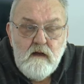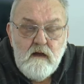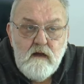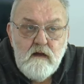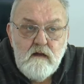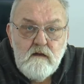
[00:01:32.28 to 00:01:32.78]

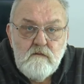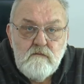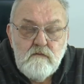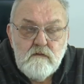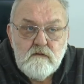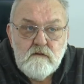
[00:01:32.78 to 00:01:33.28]
А,
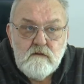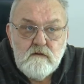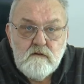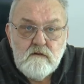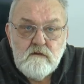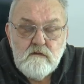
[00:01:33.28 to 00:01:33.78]
вот.
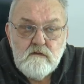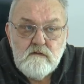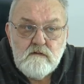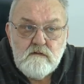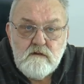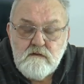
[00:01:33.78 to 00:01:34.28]
Э,
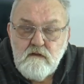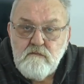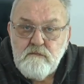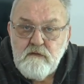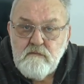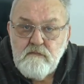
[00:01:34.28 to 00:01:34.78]

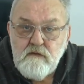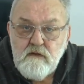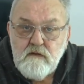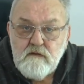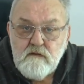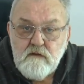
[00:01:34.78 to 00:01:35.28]
создав
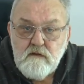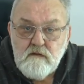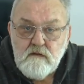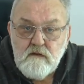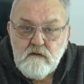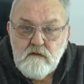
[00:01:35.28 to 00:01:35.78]

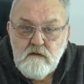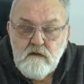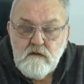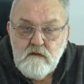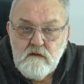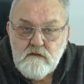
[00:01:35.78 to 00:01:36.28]
предприятие тогда
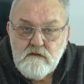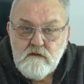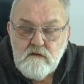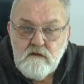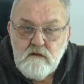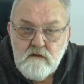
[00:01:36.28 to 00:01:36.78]
и,
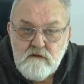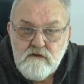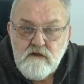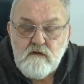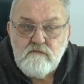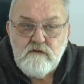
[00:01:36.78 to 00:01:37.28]
и
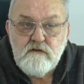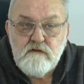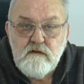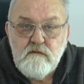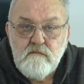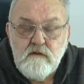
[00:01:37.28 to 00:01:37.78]
начавший
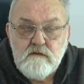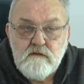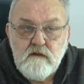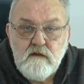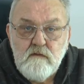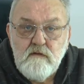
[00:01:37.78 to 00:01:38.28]

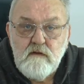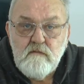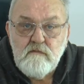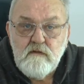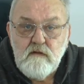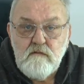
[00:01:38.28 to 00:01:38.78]
заниматься
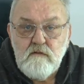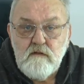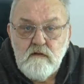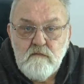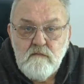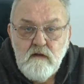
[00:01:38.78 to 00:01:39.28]
кабельным
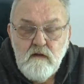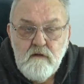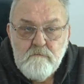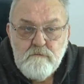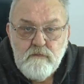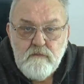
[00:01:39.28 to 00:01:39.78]
телевидением,
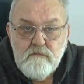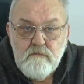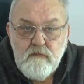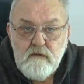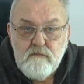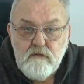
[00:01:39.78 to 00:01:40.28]

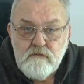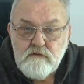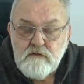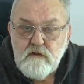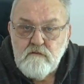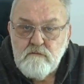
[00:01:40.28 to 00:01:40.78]
мы получили